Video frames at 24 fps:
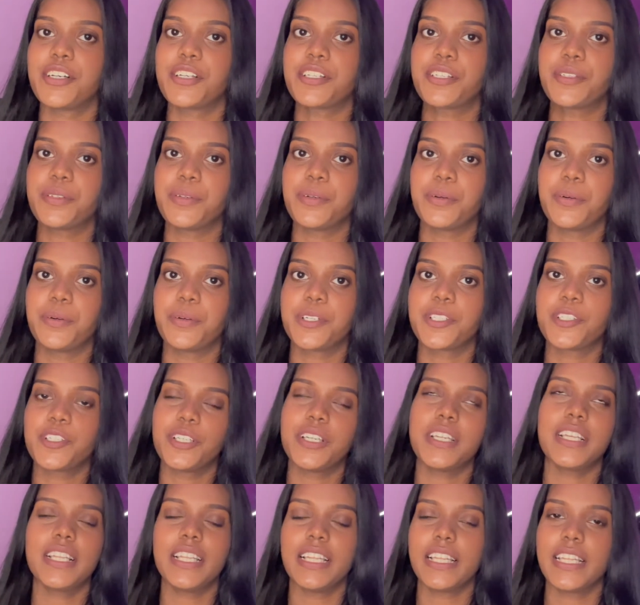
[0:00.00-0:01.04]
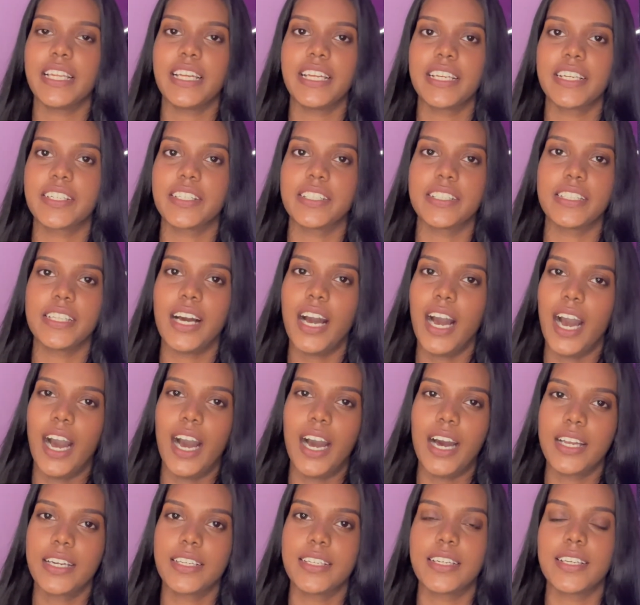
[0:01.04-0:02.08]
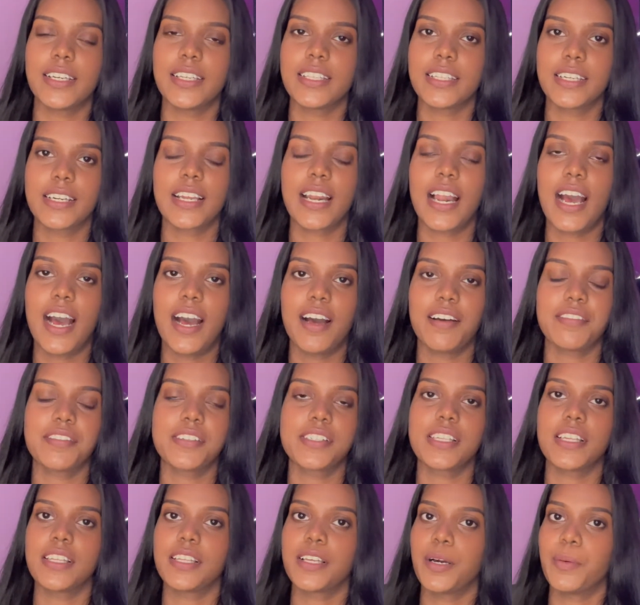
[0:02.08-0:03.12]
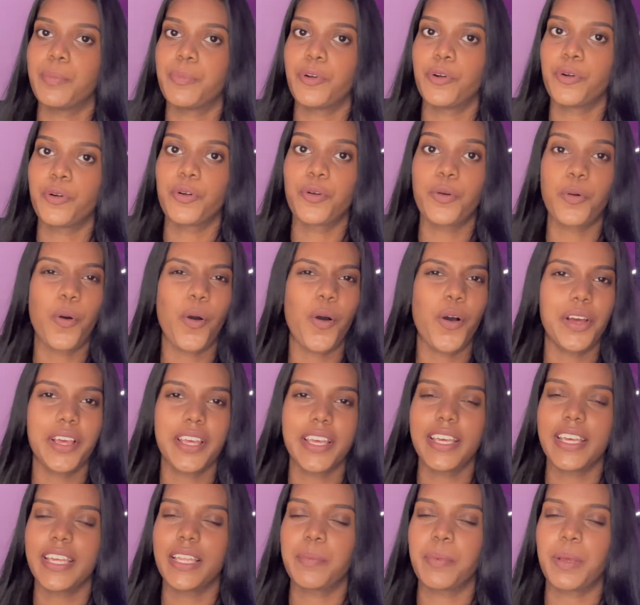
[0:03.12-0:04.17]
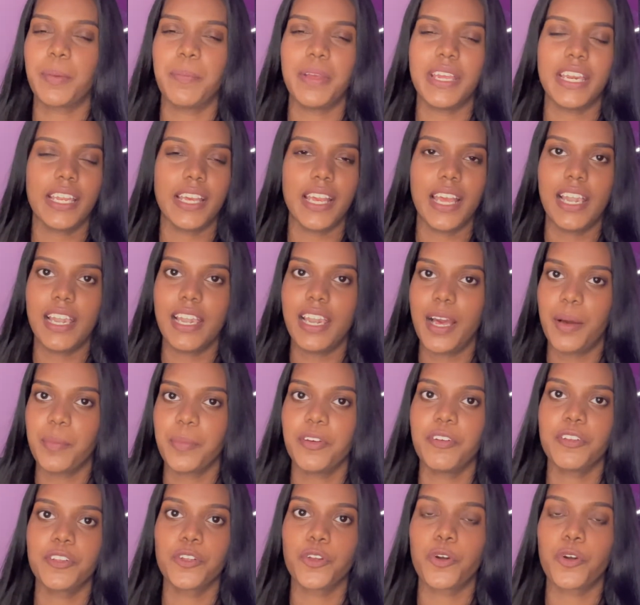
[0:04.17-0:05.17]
ஸோ சின்னதுலேருந்தே எனக்கு அந்த ஆர்ட் அந்த கிராஃப்ட்ஸ் அதுக்கப்புறம் ட்ராயிங் இந்த மாதிரி பெயிண்டிங் எல்லாமே வந்து